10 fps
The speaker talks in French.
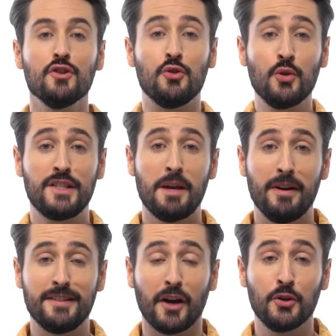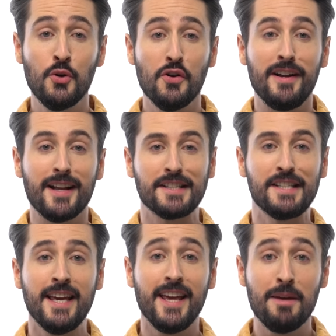Deuxième matériau,
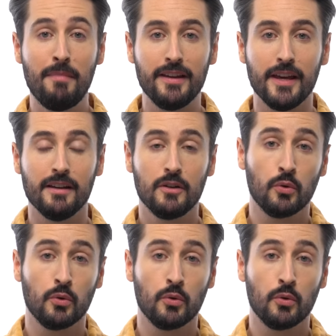l'acier émaillé.